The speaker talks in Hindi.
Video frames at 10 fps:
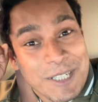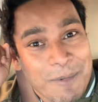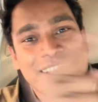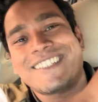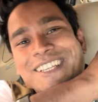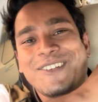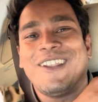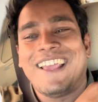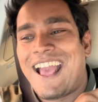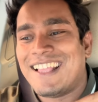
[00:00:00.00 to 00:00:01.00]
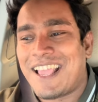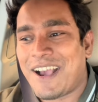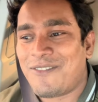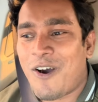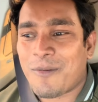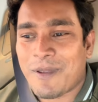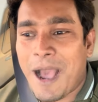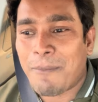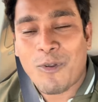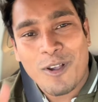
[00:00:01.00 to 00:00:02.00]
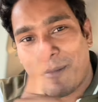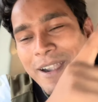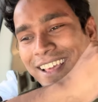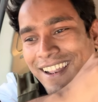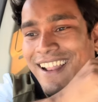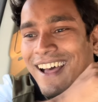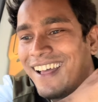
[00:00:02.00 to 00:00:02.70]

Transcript: जबरदस्ती इनको लेके आया जाएगा ब्लॉग में आप लोग कमेंट करना